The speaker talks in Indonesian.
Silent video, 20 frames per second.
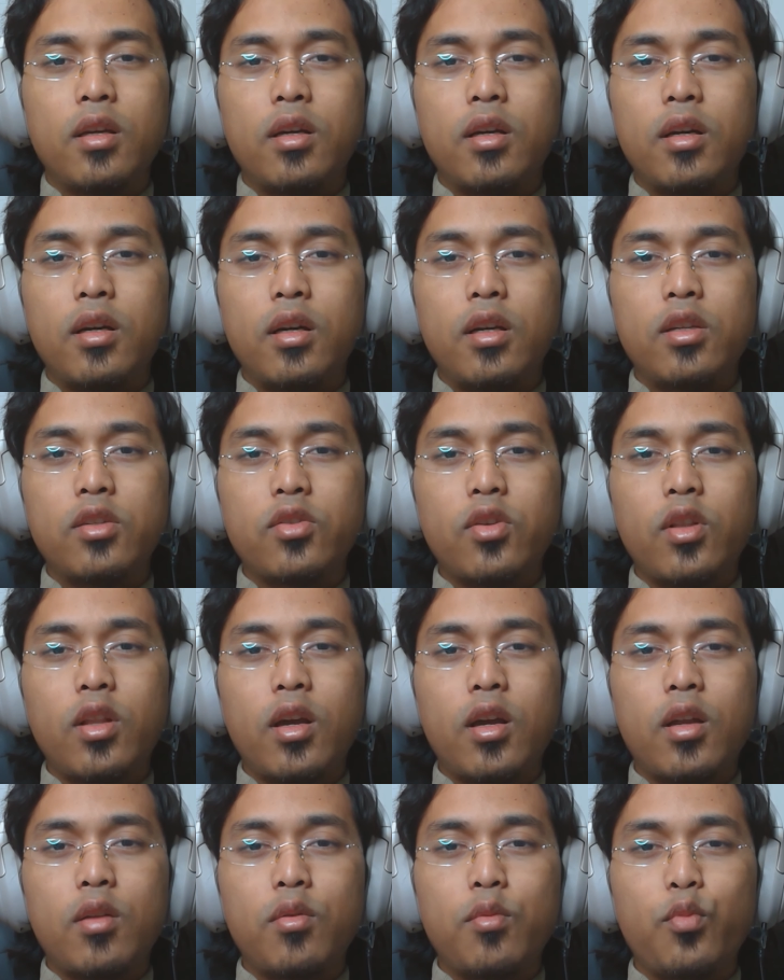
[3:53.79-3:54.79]
uh, insya Allah
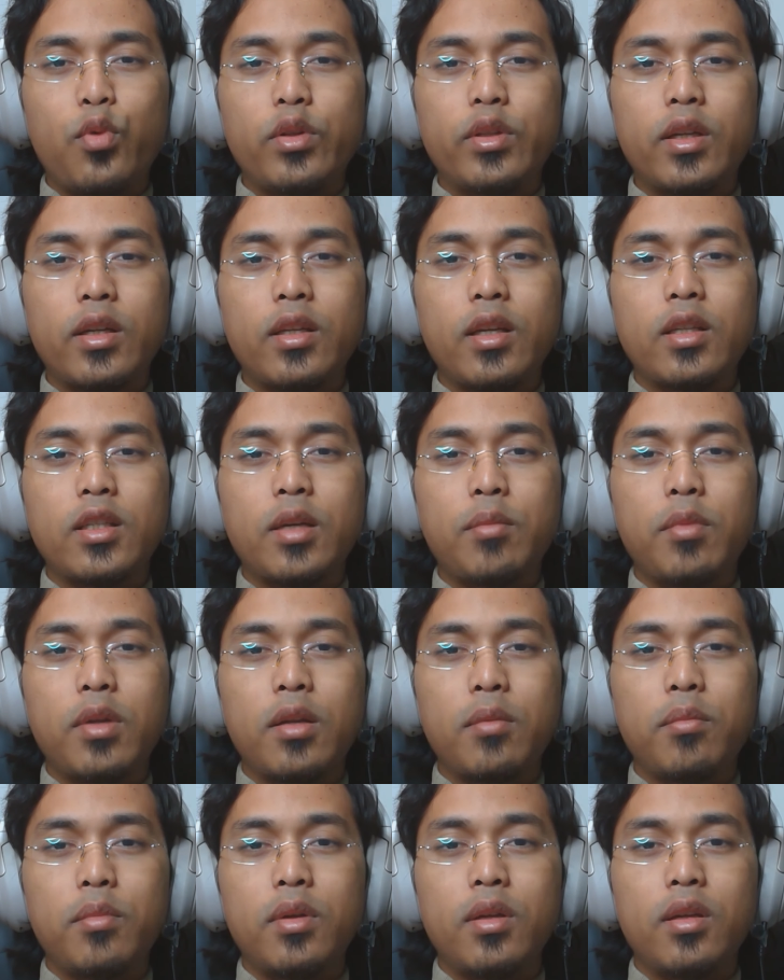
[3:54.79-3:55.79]
akan membuat kerjasama
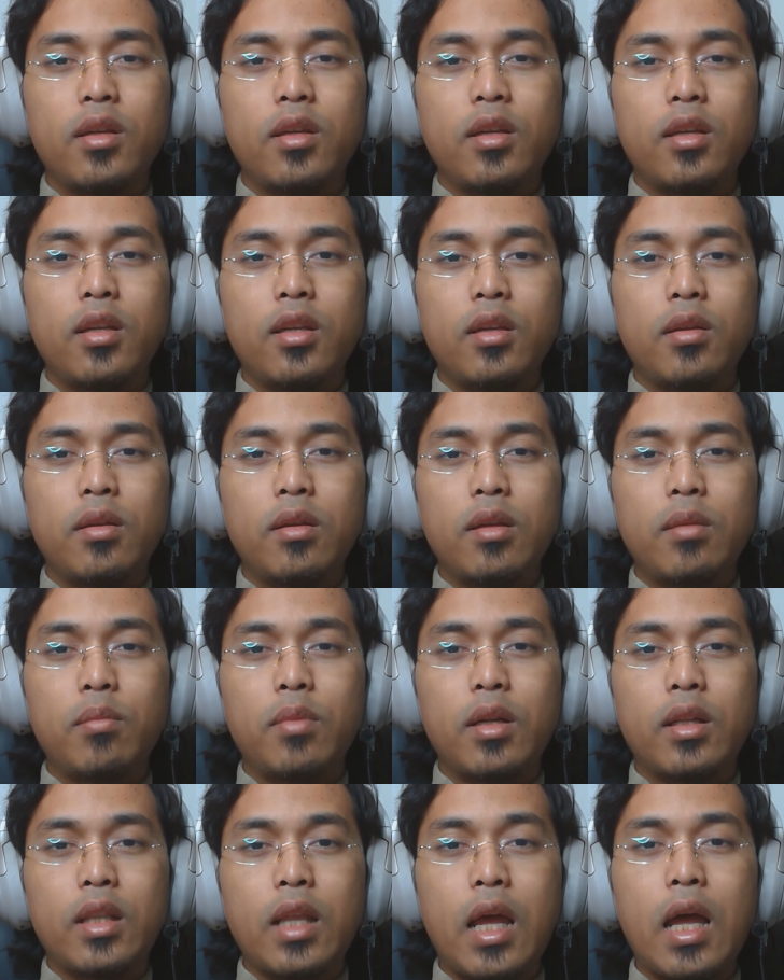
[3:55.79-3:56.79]
lebih
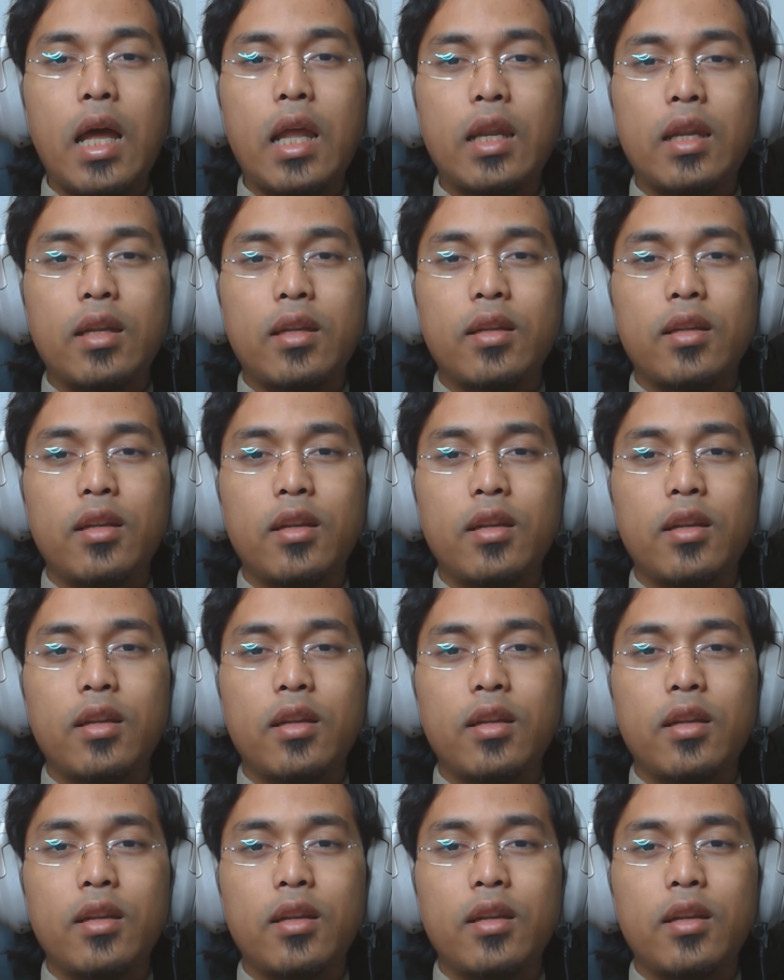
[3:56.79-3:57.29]
bertahan,